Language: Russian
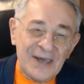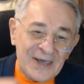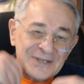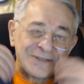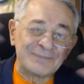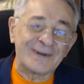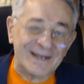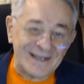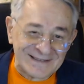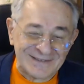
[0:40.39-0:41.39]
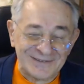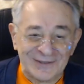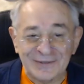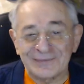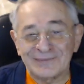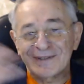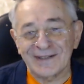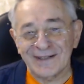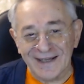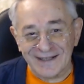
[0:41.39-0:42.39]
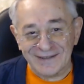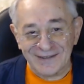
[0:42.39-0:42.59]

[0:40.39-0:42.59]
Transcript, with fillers: сбрасывать, убирать,